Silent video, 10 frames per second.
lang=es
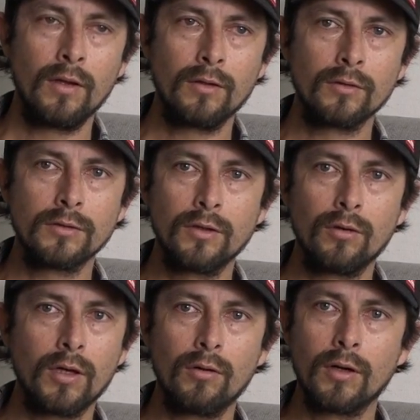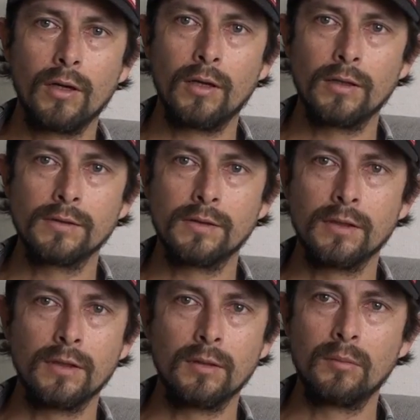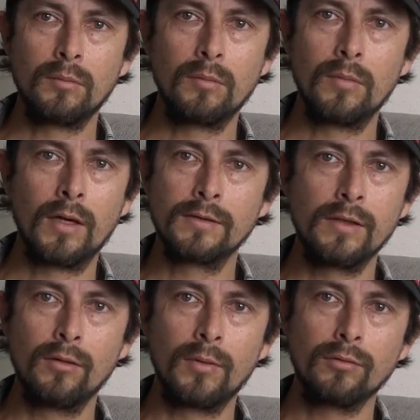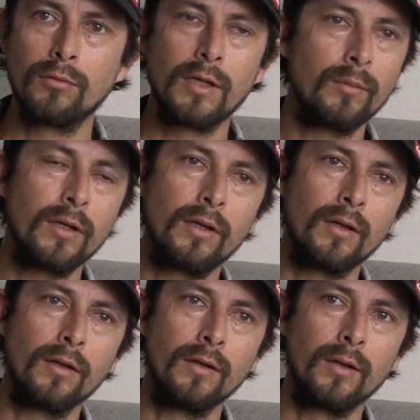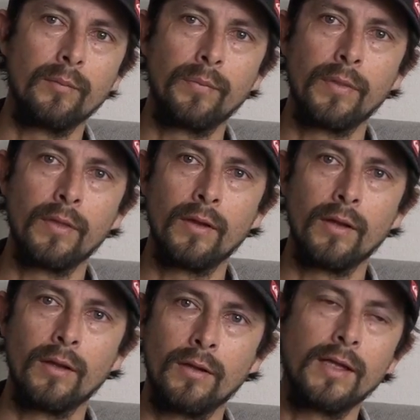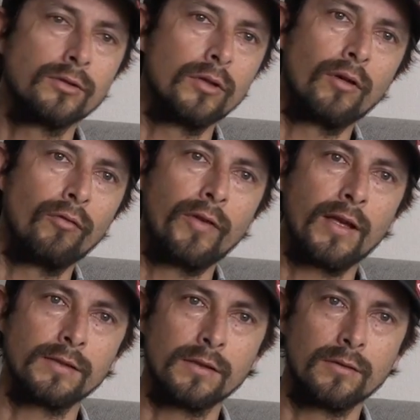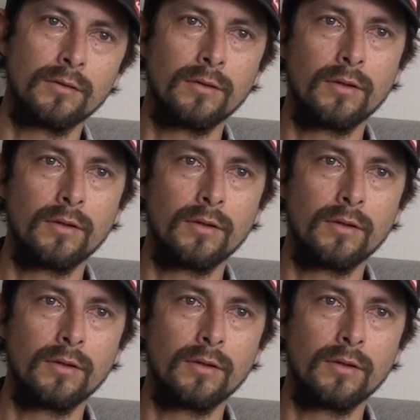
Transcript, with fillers: Entonces yo creo que este, ha sido más un tema de, eso, de confianza. ¿no?